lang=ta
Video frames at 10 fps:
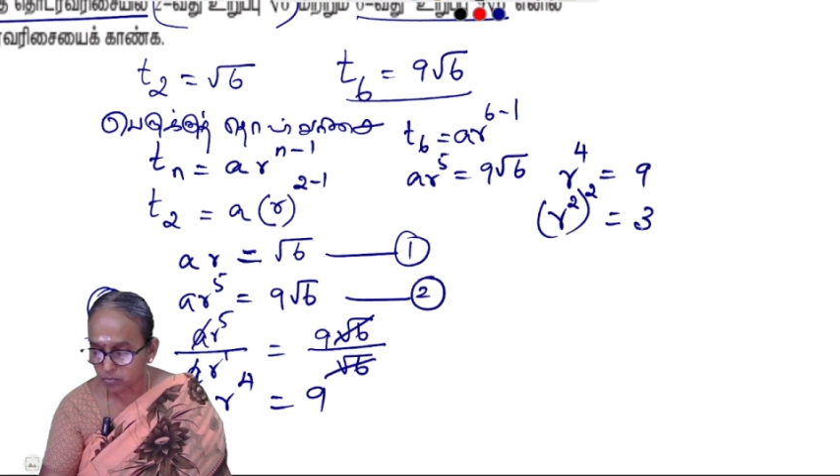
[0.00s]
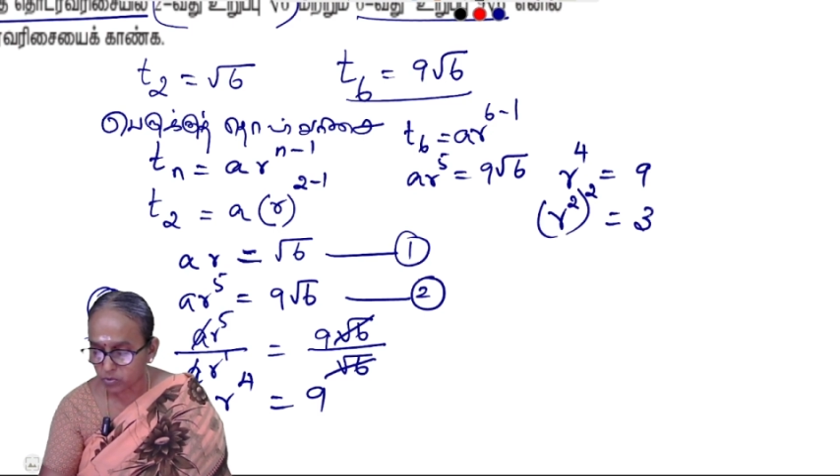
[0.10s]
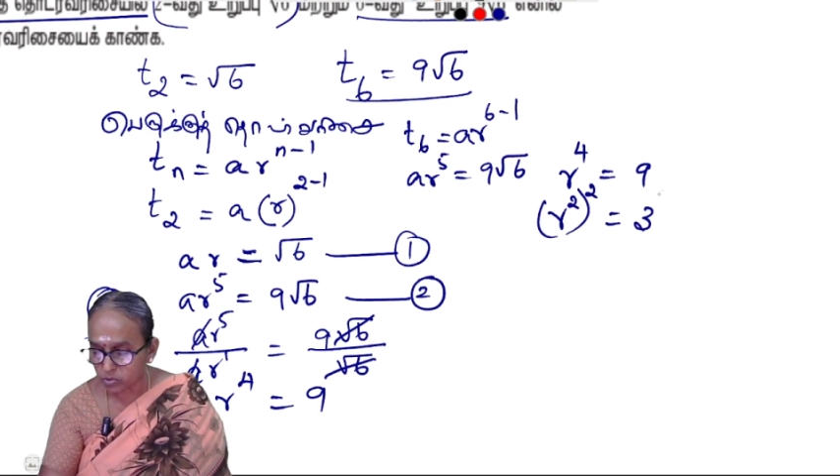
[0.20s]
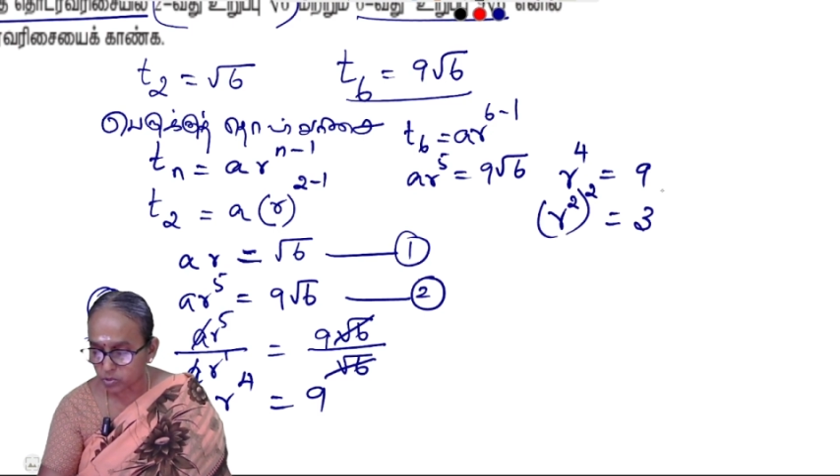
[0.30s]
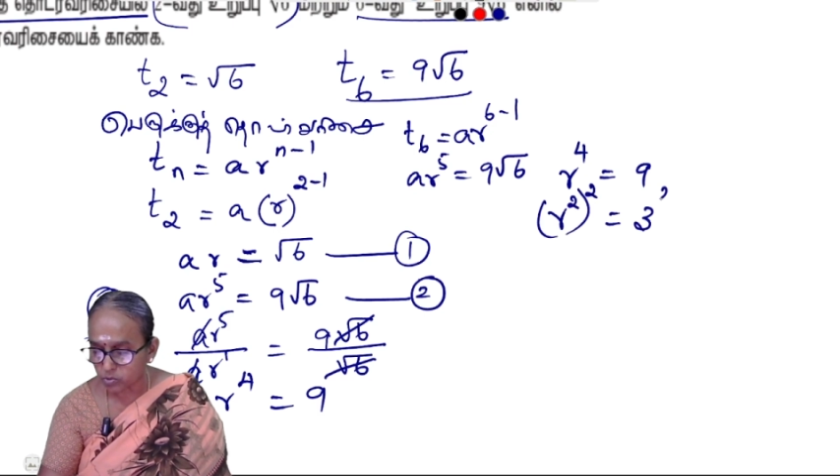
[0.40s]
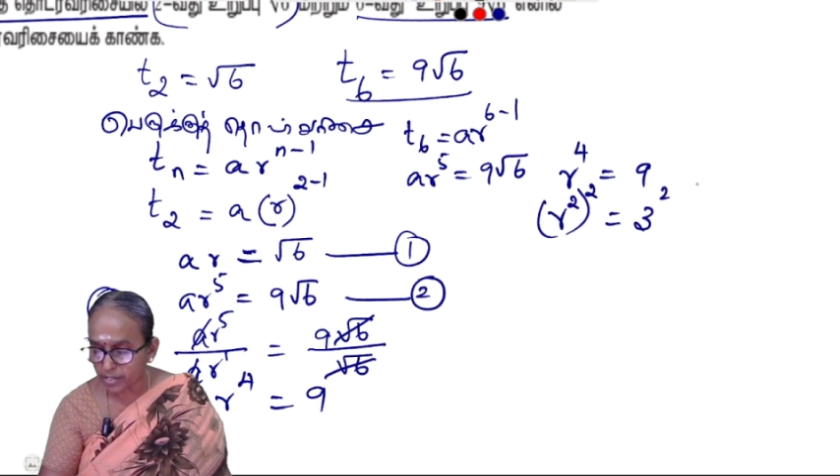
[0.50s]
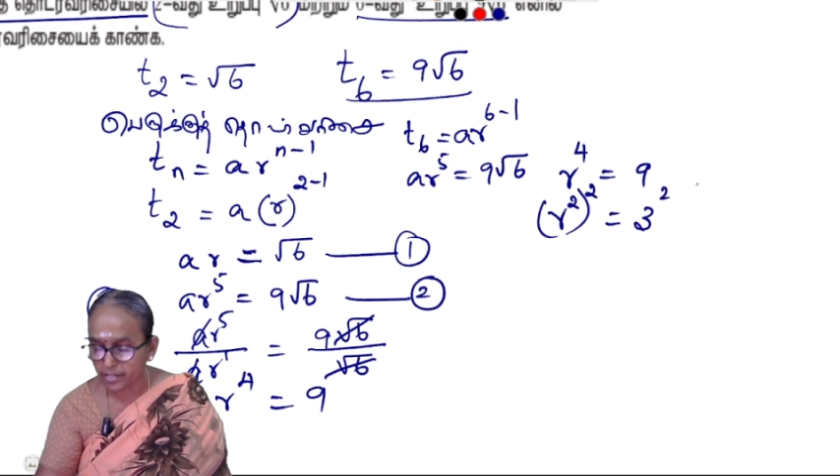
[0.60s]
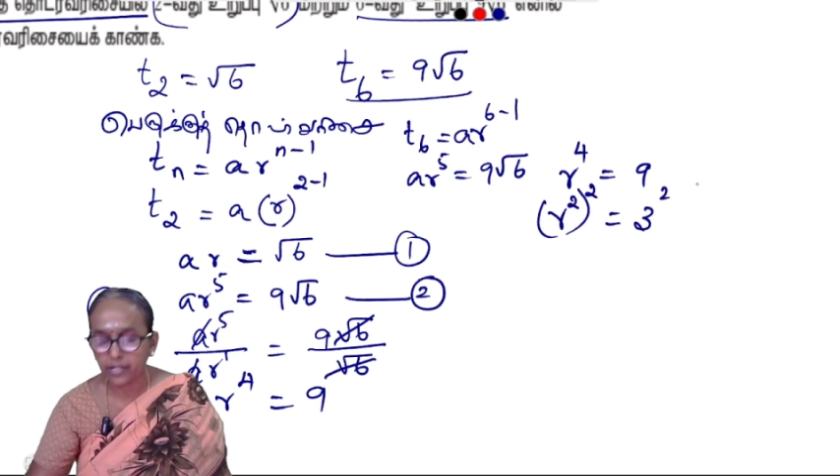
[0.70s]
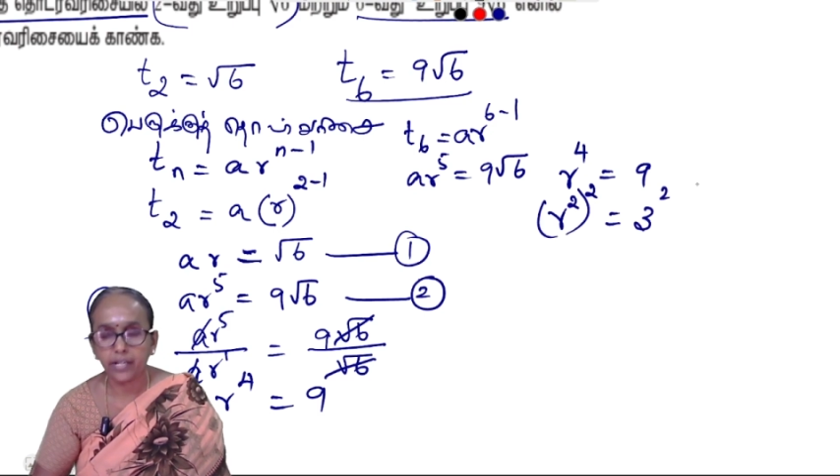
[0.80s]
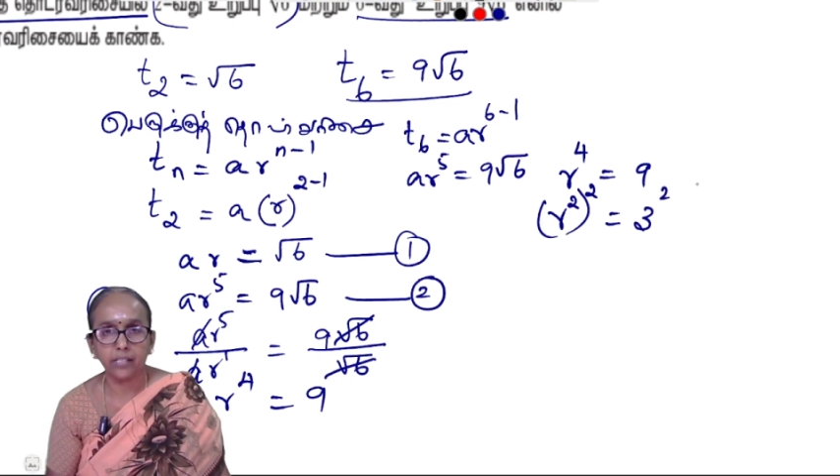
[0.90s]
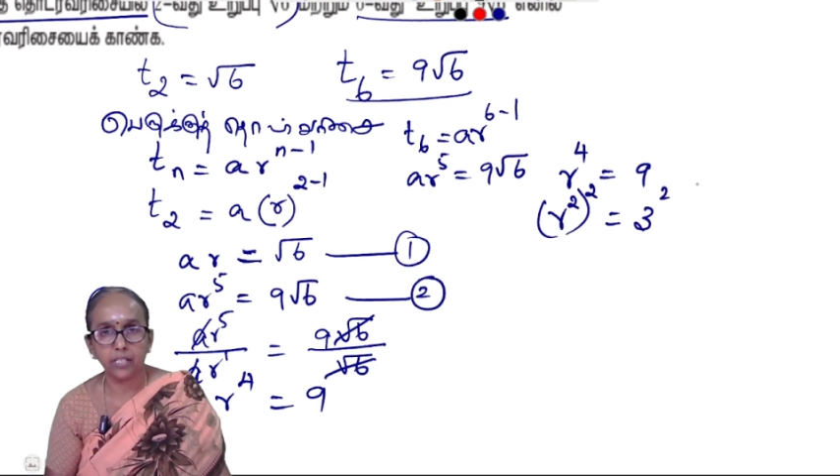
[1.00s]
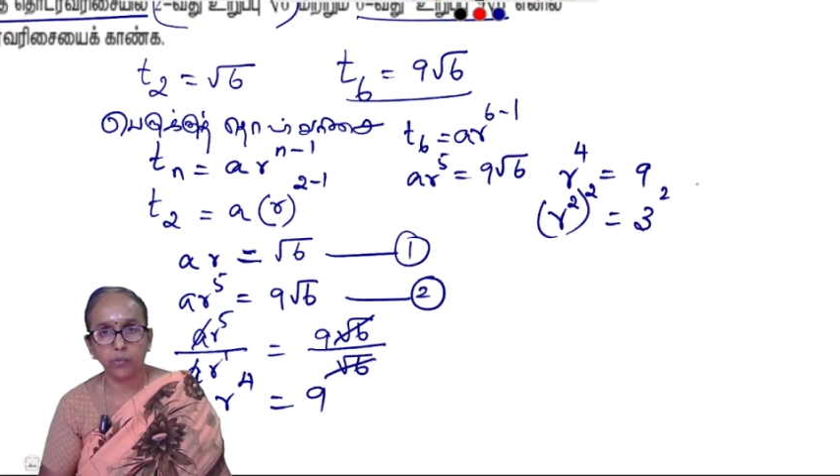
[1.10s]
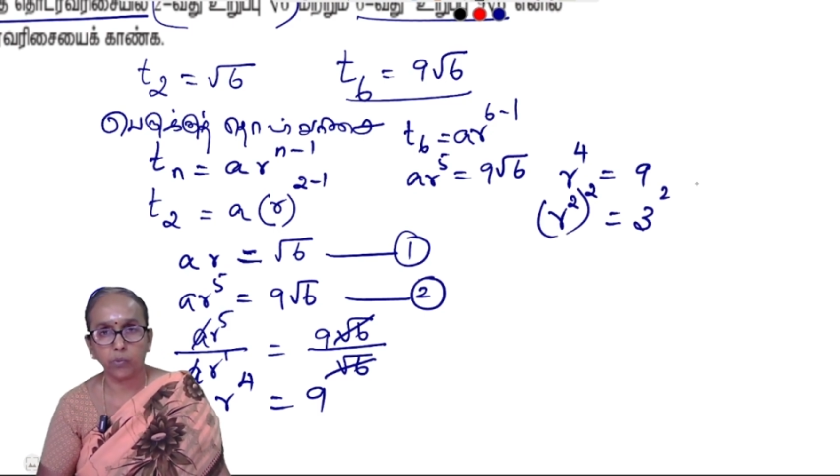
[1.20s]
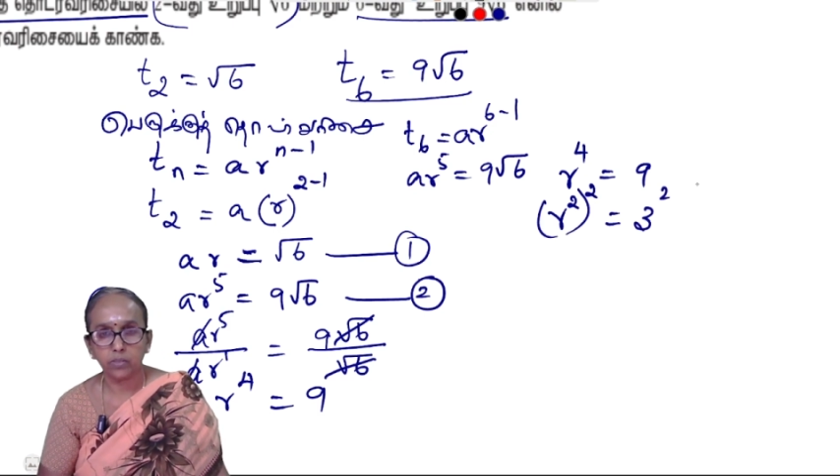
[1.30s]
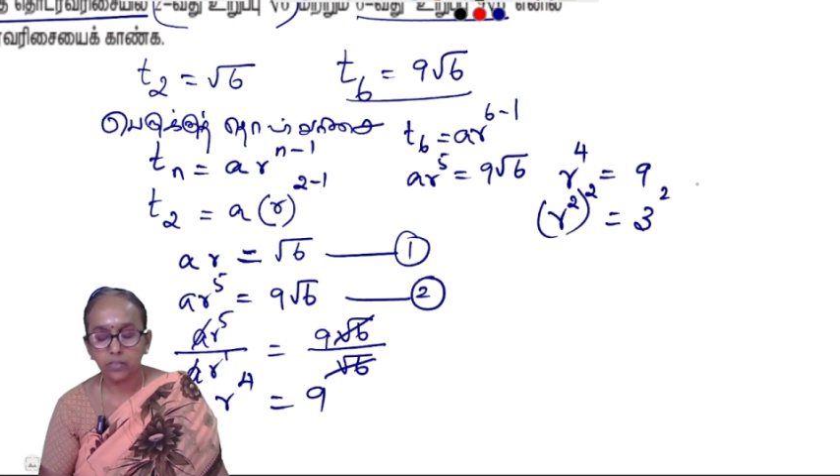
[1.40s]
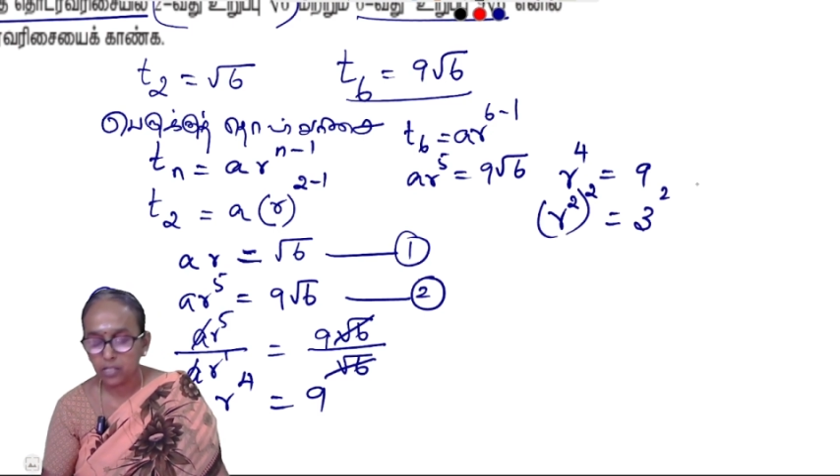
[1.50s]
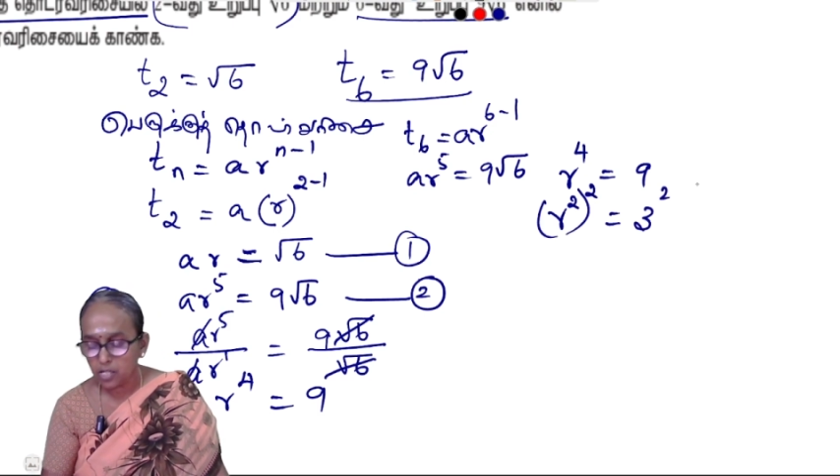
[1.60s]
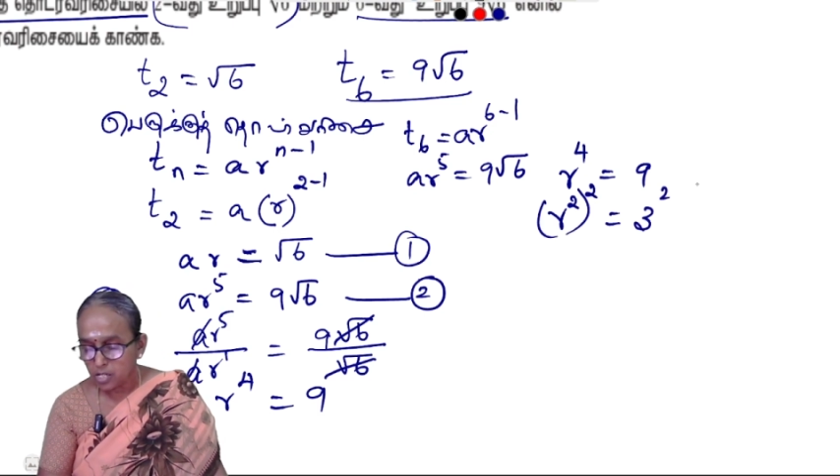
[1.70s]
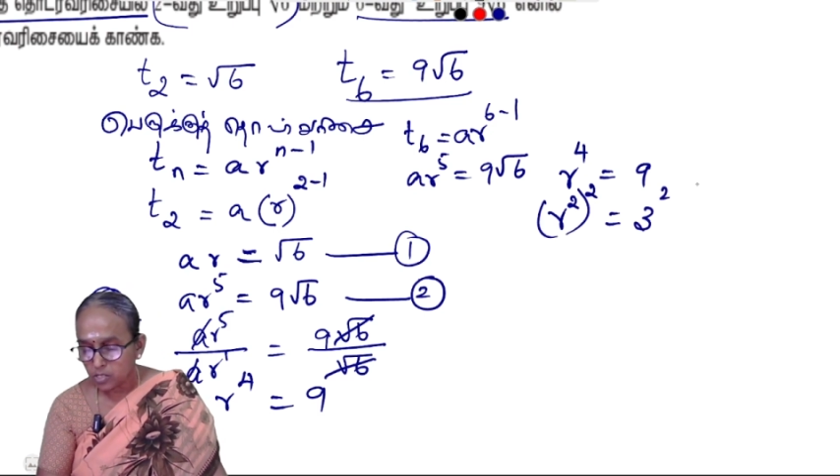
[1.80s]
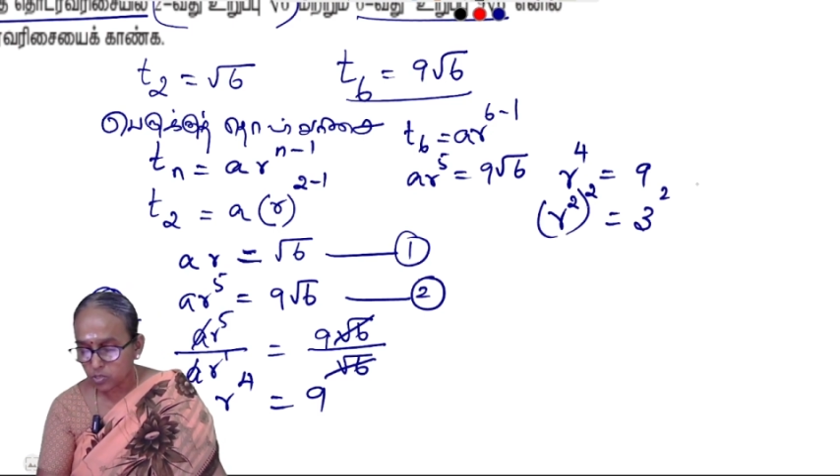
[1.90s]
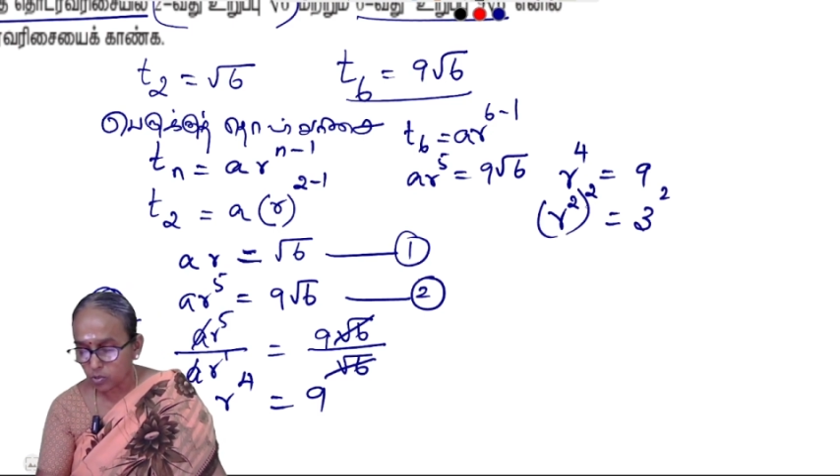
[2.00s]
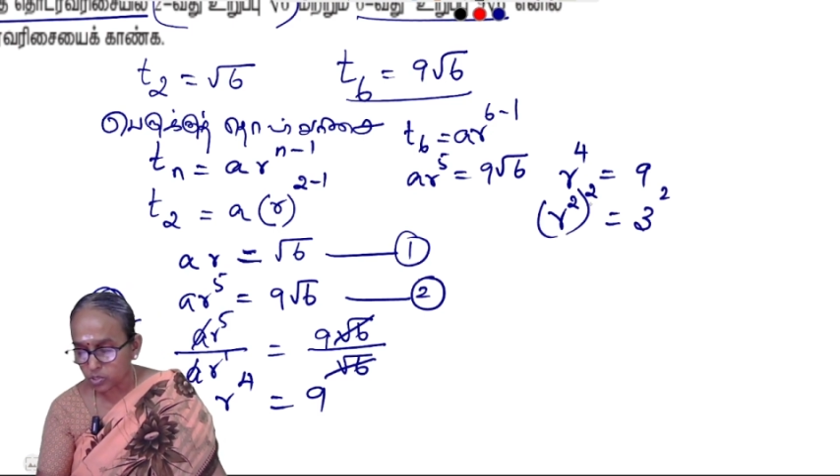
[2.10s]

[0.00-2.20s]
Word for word: மூணு ஸ்கொயர்டுன்னு எழுதிடுவோம் ஸோ